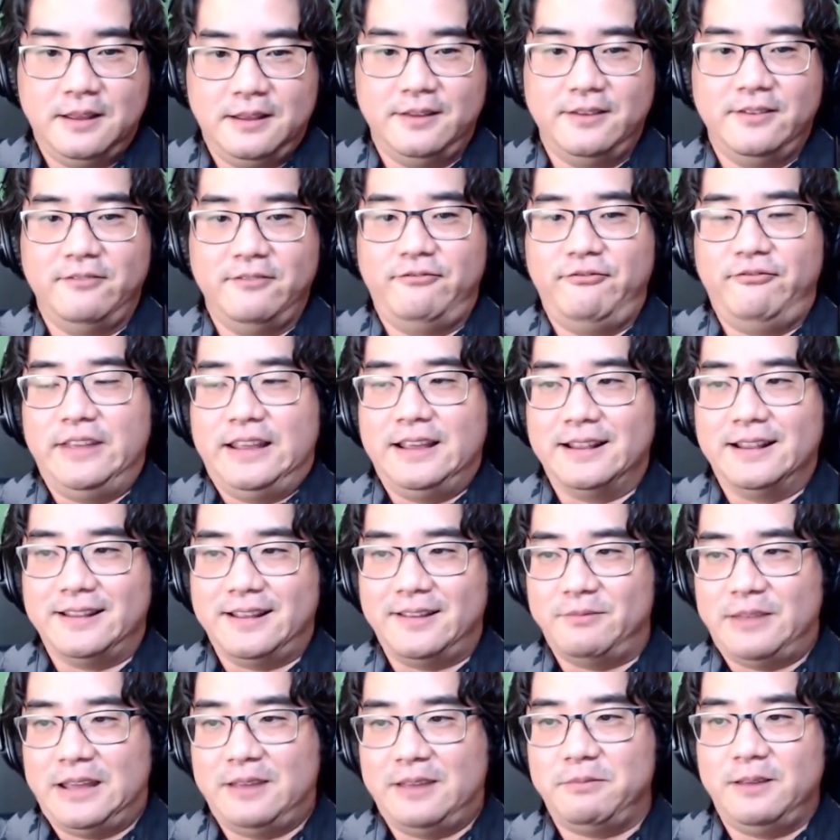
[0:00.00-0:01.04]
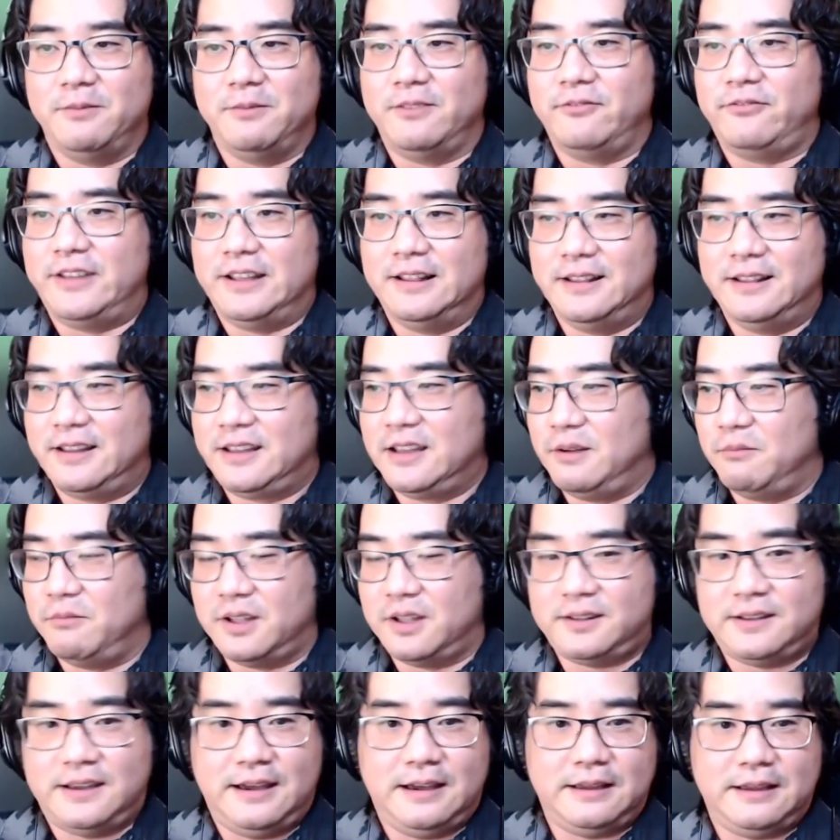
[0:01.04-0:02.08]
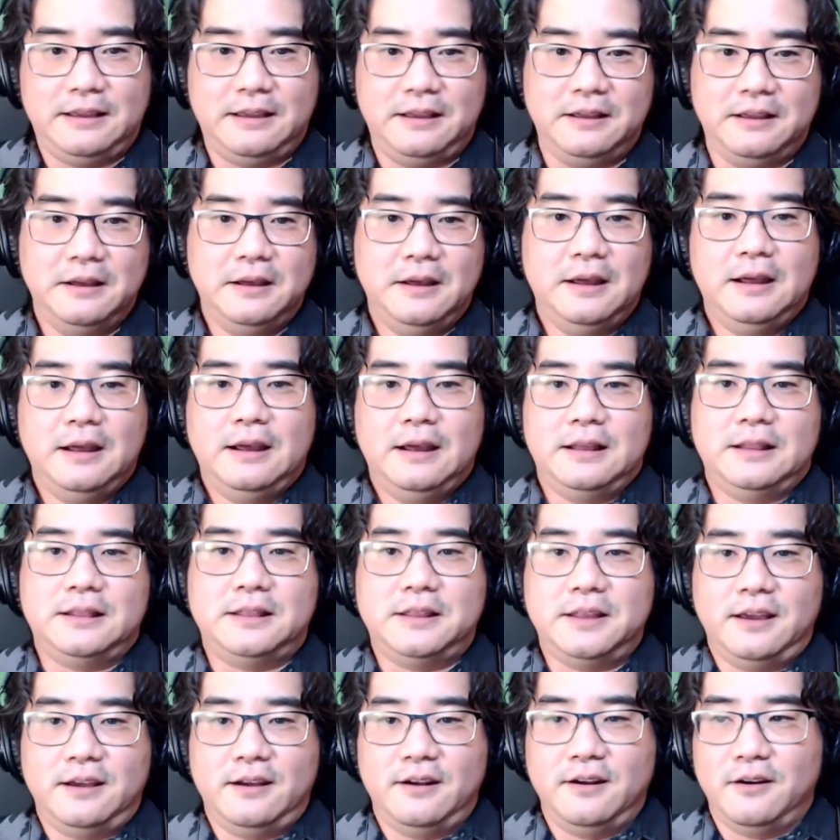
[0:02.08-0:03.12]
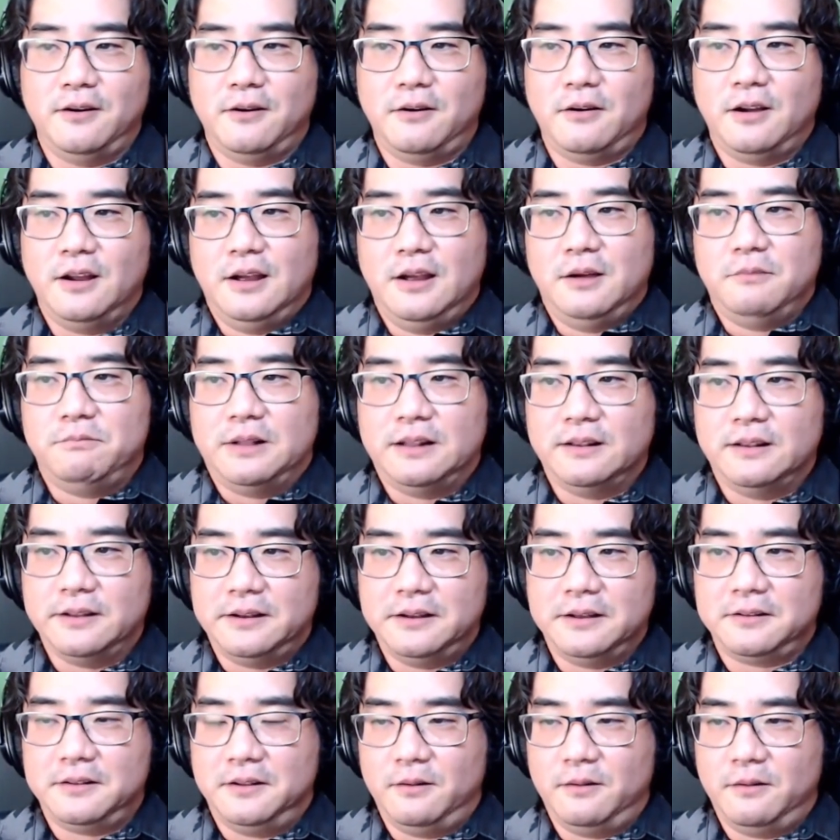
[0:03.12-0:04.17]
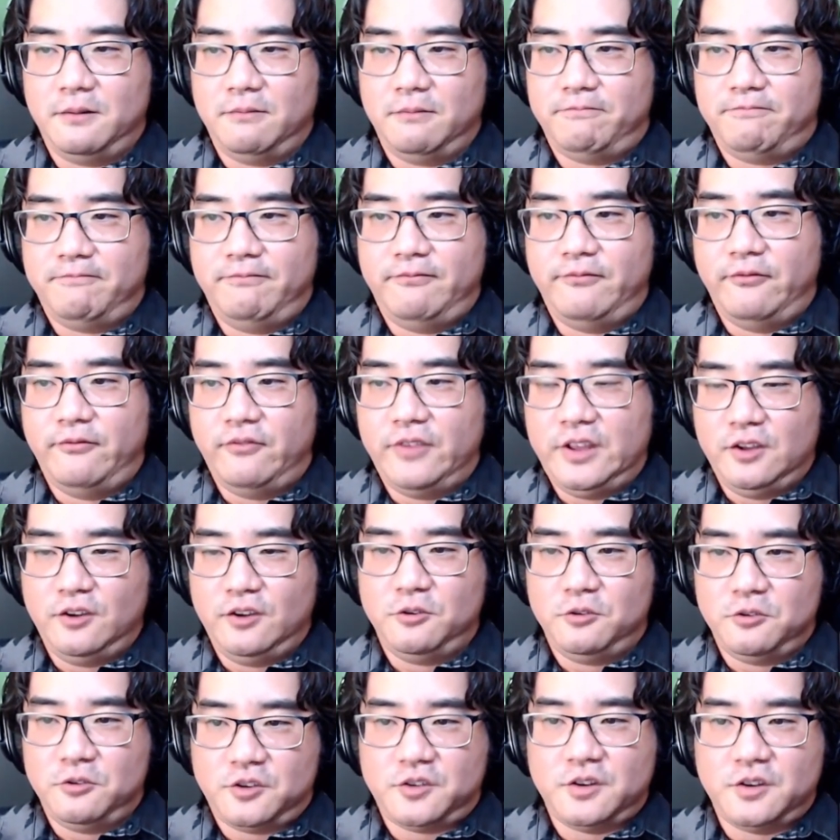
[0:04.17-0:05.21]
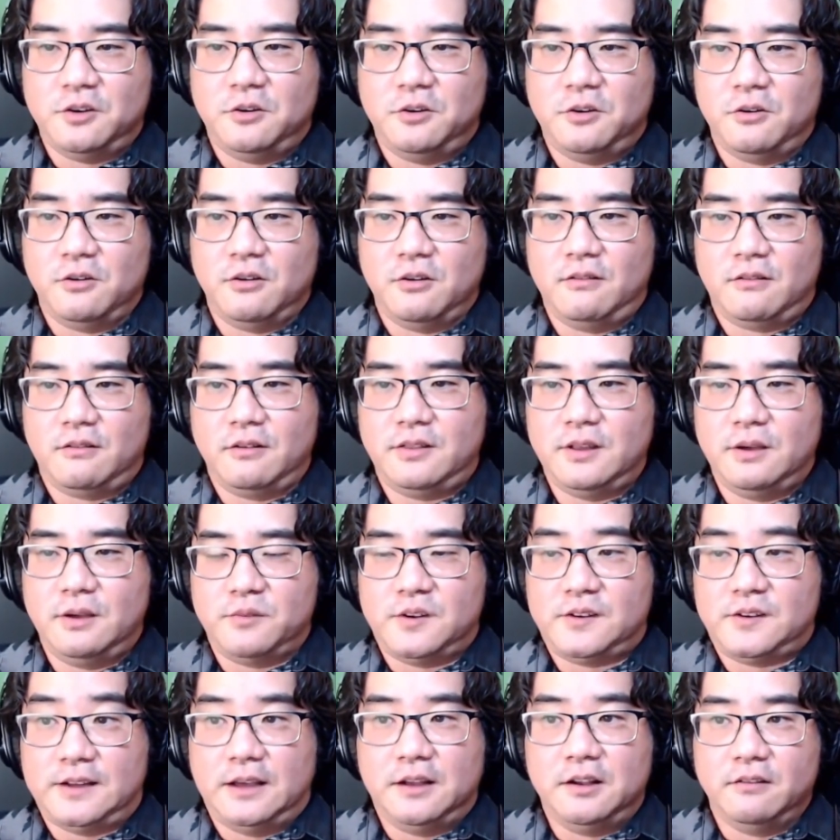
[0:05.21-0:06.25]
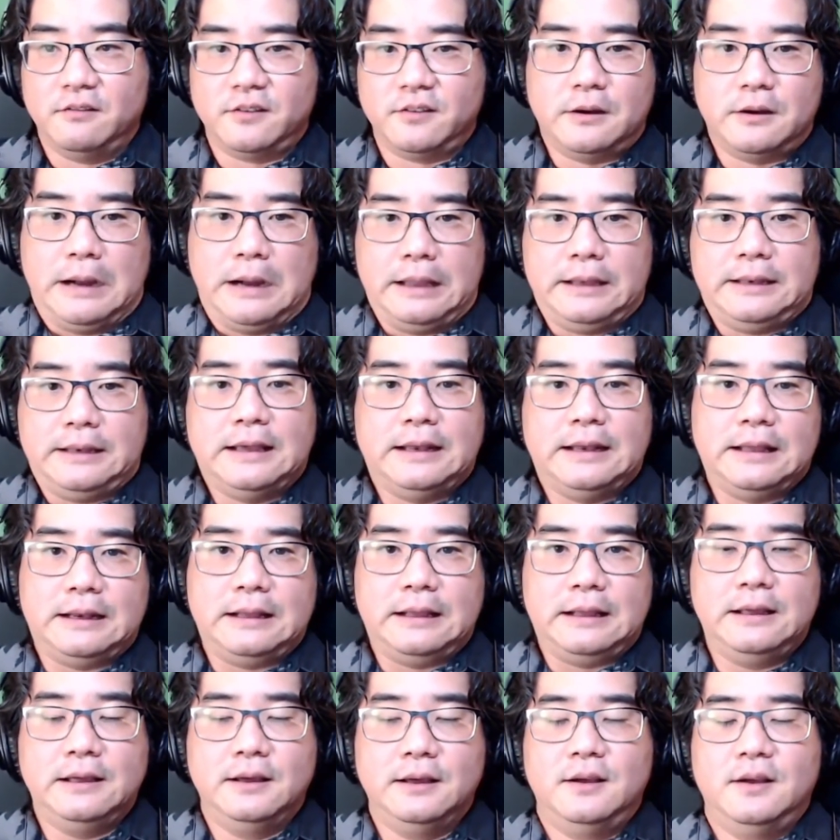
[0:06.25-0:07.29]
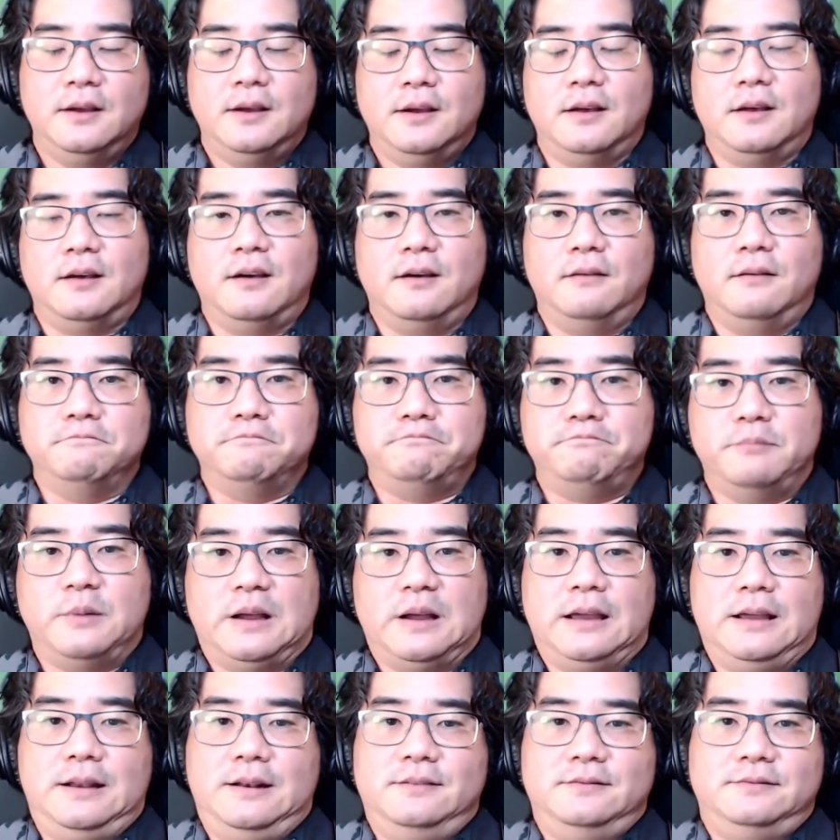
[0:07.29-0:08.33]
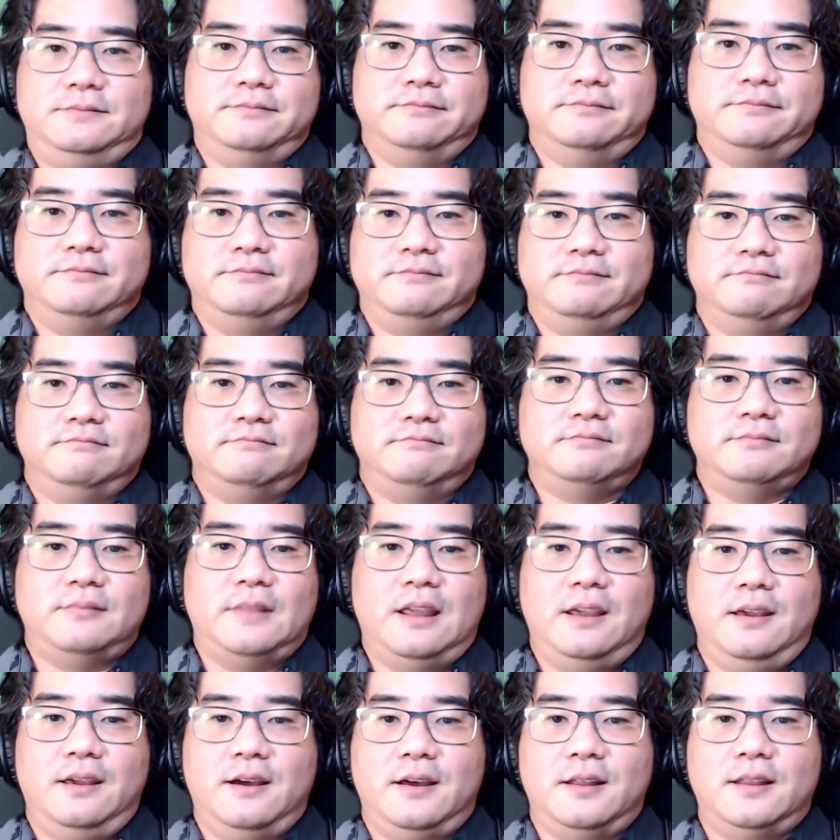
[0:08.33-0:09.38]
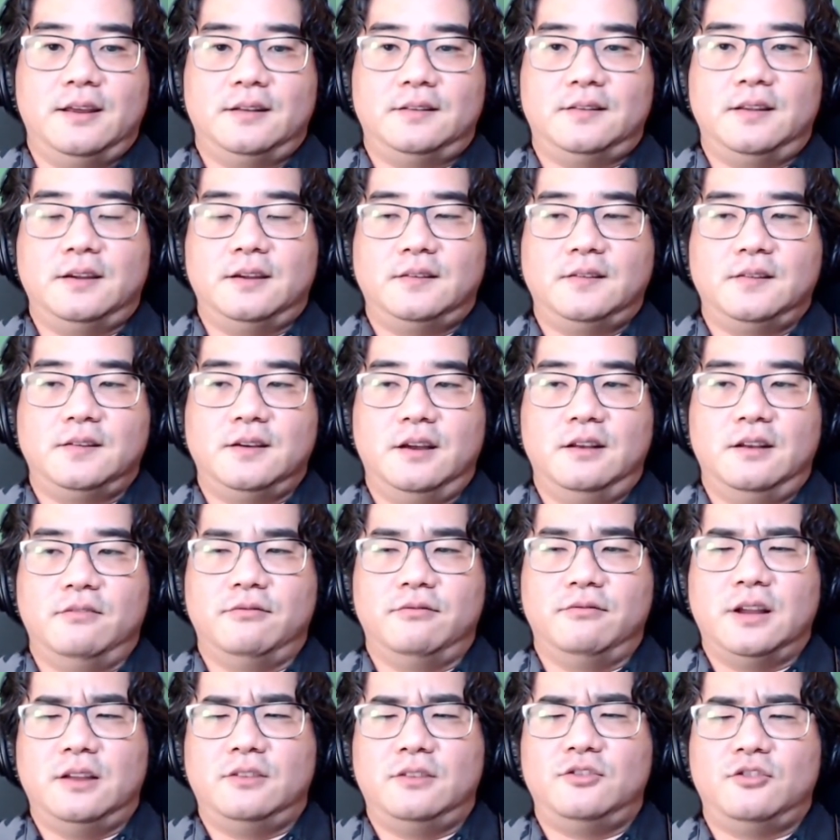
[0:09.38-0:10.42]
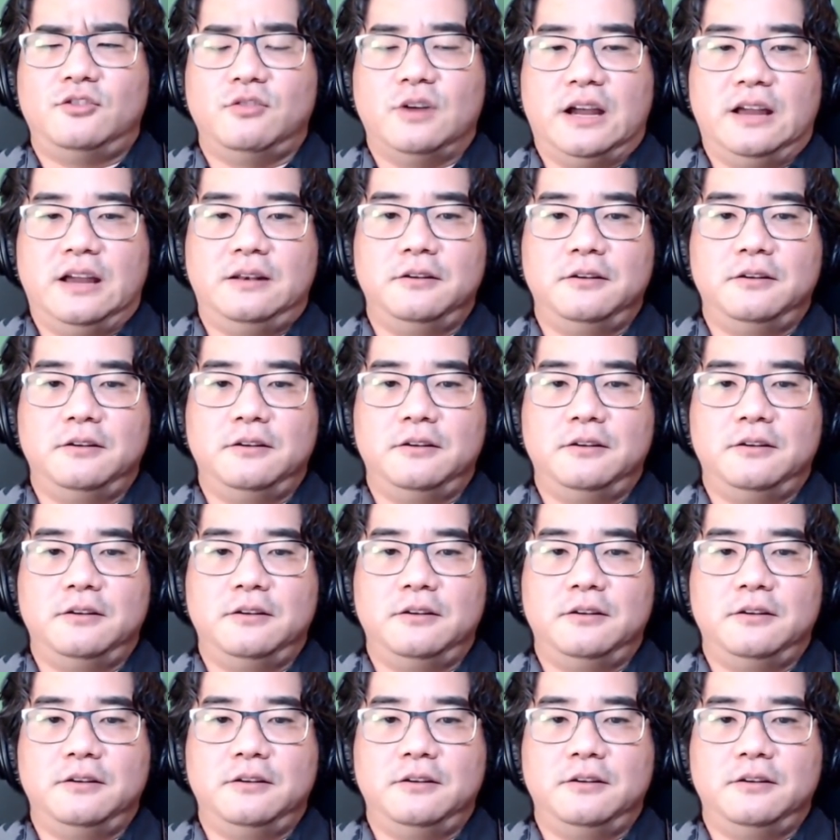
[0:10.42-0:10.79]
人々と接することができるように心がけてます。誰も私に接する人がこう攻撃されているように感じないように、えー、